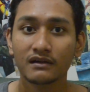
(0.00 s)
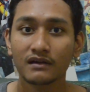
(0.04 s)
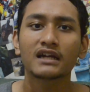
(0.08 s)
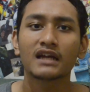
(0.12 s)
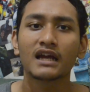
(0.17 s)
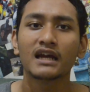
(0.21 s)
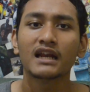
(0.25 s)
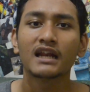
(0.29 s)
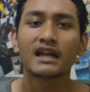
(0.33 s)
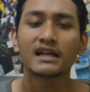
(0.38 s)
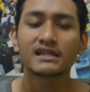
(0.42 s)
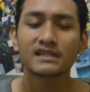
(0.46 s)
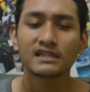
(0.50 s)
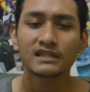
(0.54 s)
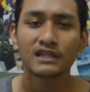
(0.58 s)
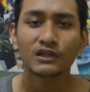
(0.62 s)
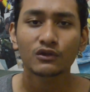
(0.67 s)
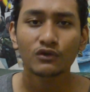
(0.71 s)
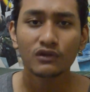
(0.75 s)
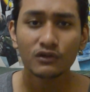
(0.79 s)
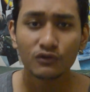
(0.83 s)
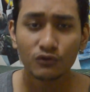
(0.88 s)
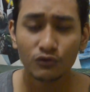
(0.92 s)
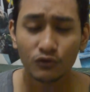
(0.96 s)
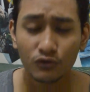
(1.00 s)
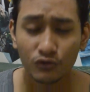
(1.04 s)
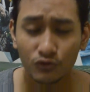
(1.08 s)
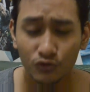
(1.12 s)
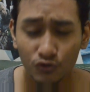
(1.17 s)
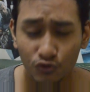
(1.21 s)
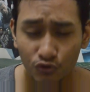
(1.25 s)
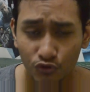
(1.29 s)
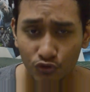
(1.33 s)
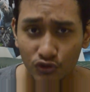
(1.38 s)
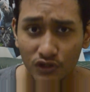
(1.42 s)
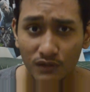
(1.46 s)
dan asisten itu
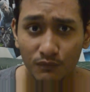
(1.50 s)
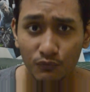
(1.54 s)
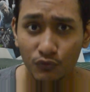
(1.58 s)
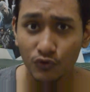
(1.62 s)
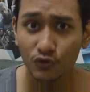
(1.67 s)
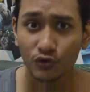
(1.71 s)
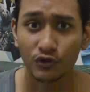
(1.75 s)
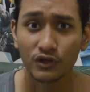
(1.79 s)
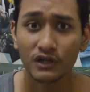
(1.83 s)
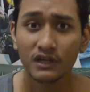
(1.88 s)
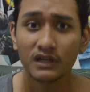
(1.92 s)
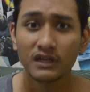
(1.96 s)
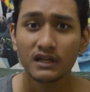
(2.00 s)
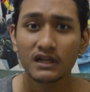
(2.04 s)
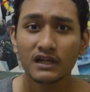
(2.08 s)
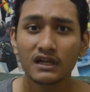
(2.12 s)
turun temurun.